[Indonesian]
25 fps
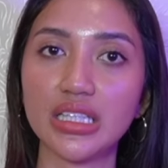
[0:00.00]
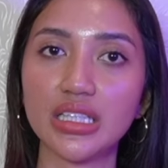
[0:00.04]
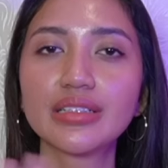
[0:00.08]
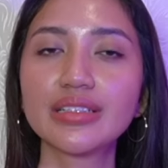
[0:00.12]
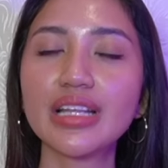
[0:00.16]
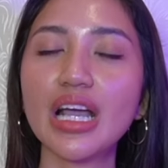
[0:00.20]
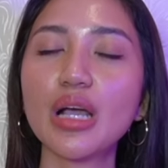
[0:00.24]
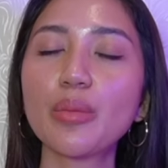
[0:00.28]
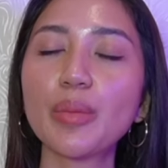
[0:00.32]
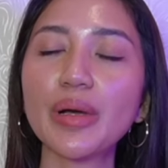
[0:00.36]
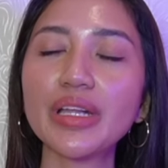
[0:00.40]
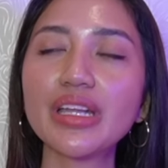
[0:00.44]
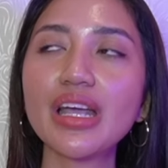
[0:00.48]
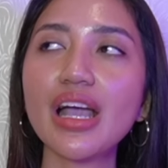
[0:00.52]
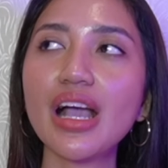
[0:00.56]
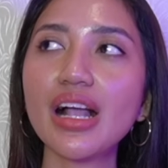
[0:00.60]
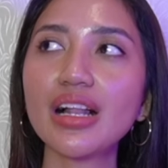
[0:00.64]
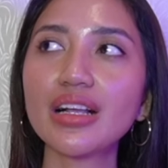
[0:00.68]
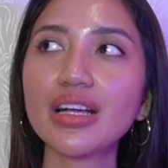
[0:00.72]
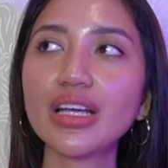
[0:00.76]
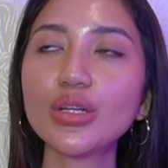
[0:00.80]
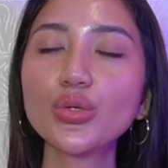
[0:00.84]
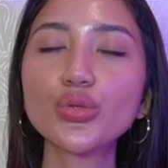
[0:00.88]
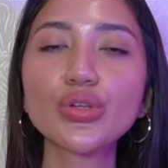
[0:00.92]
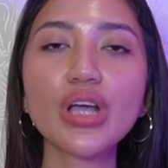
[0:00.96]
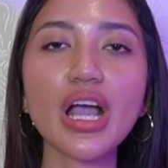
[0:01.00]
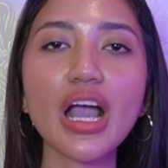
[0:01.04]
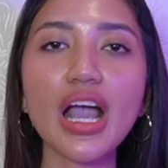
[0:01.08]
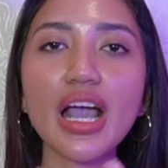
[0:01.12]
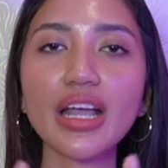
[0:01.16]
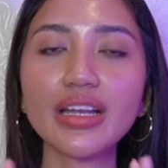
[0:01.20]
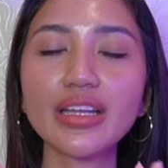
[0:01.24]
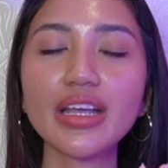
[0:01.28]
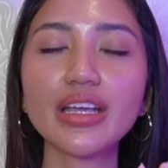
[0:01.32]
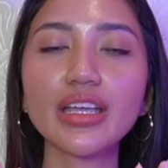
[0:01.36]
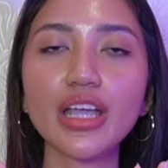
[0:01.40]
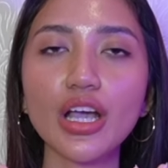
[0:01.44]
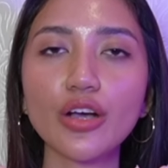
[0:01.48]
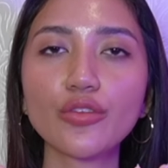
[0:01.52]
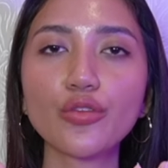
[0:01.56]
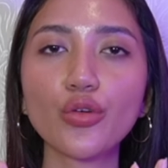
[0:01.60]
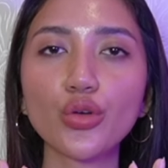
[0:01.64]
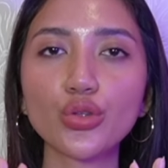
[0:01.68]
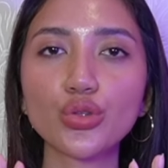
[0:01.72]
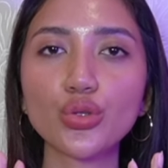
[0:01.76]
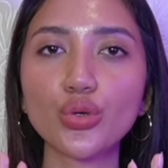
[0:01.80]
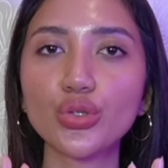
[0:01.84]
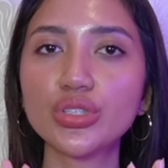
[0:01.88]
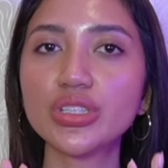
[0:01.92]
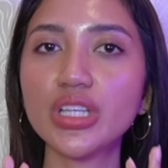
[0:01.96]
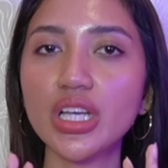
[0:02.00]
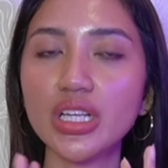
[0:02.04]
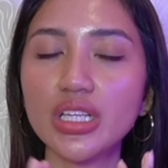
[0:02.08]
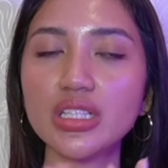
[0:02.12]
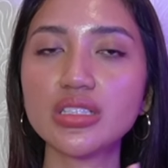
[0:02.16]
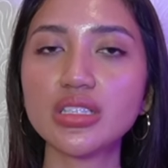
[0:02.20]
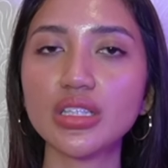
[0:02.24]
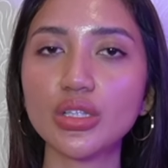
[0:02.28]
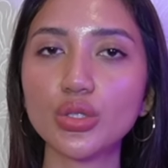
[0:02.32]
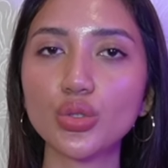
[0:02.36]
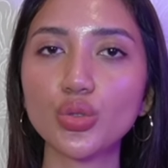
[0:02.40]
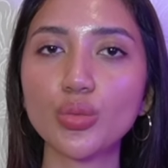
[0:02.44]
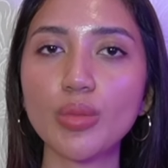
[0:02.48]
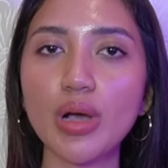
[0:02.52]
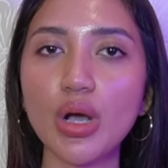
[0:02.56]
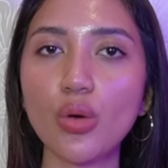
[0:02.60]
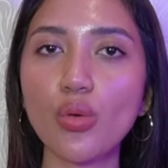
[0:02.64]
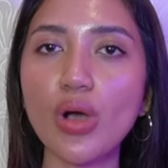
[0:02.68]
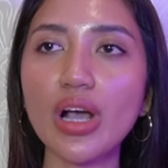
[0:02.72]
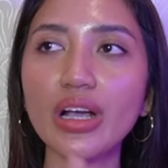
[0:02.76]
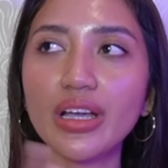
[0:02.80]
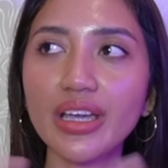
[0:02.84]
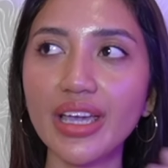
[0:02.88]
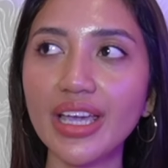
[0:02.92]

Nah, padahal kan udah ada ya fotonya di situ bahwa